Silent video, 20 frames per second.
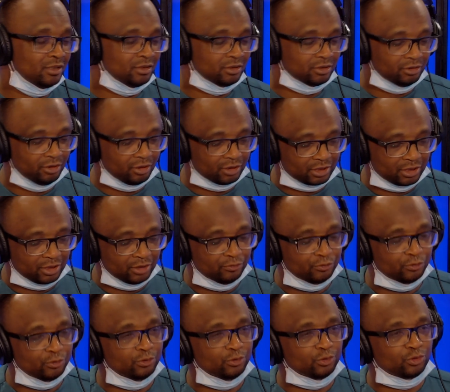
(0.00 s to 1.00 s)
Donc, si
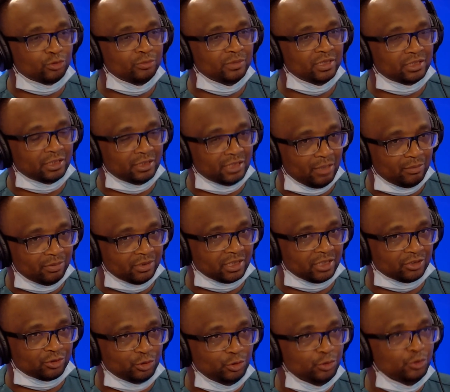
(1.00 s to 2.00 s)
vous soumettez une
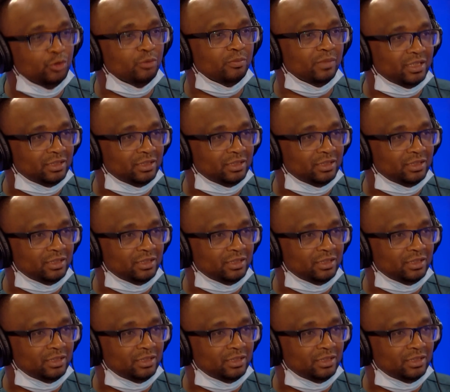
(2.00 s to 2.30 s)
application, une demande,